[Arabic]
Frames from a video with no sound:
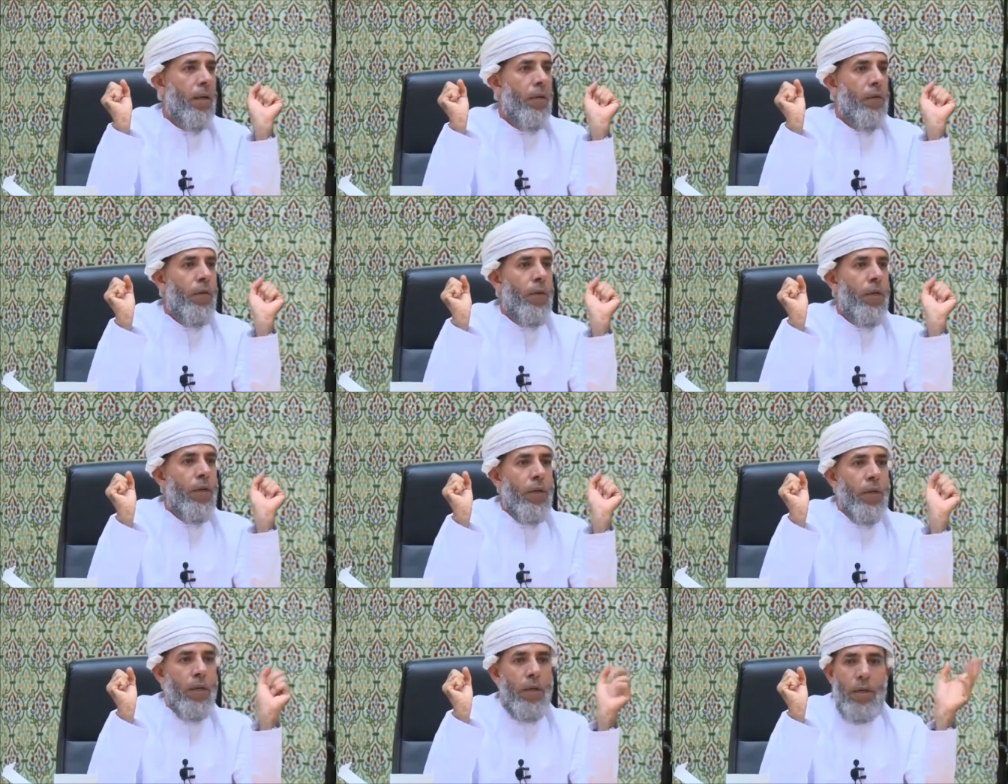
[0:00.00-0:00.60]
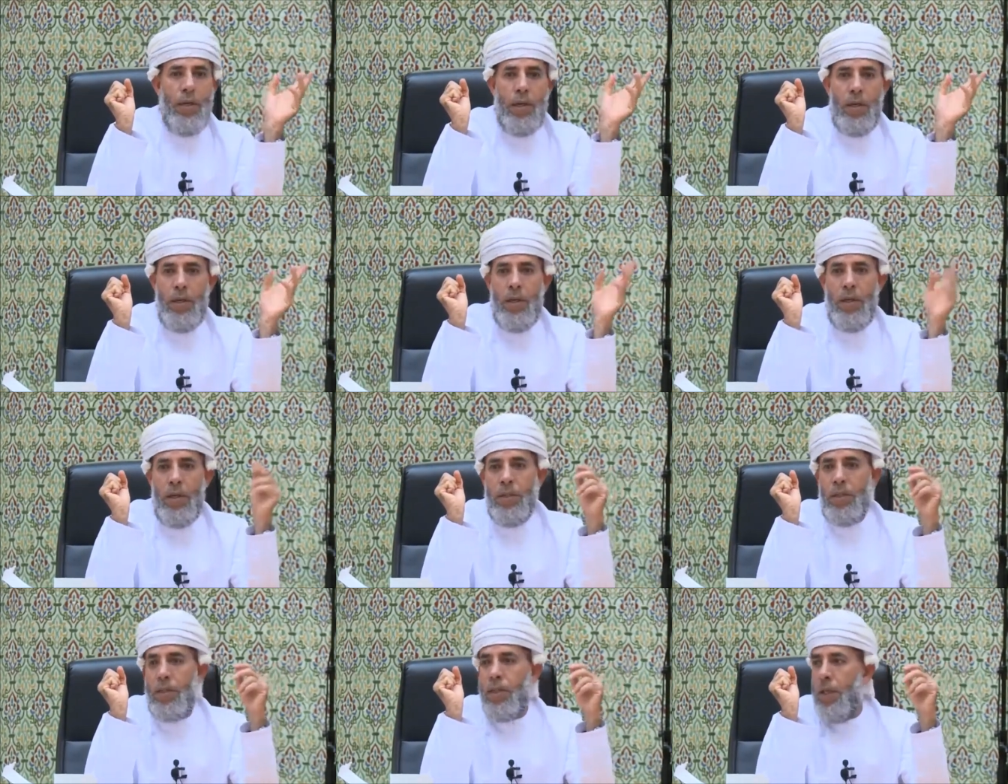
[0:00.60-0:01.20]

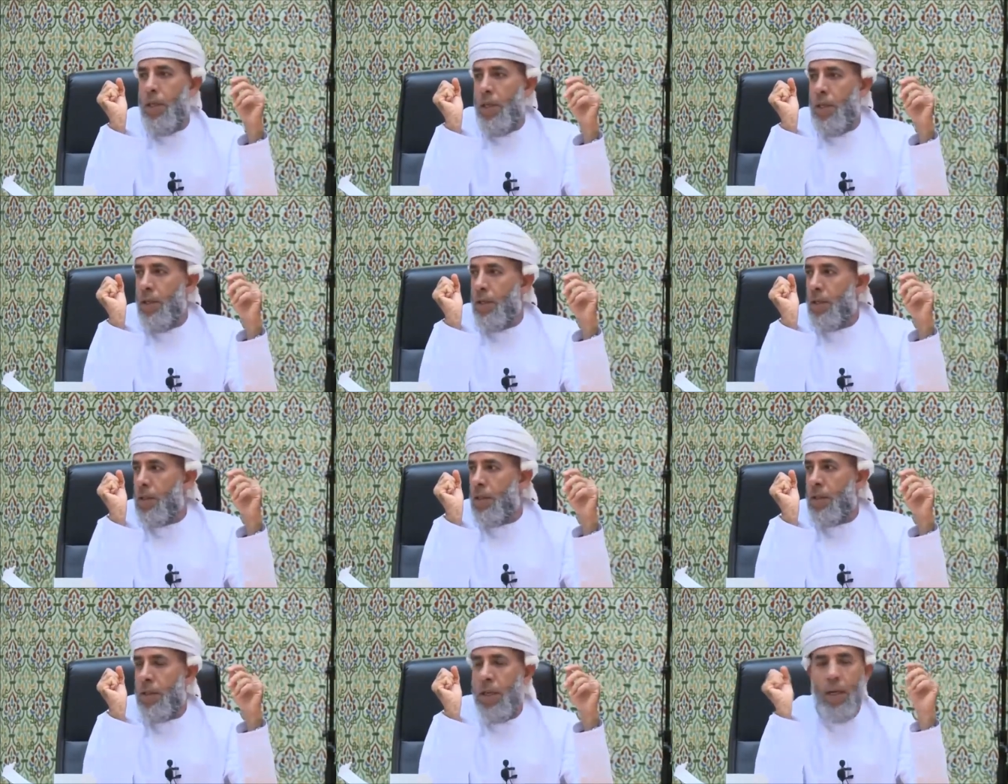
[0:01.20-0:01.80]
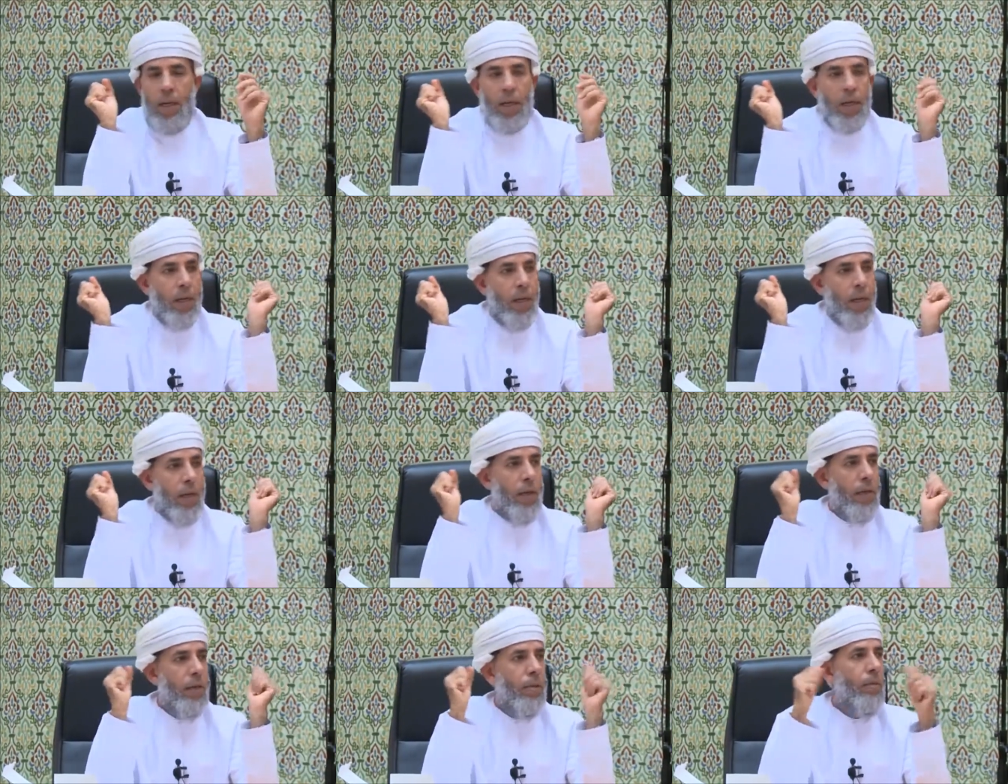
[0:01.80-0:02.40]
في إزكي جزاه الله خير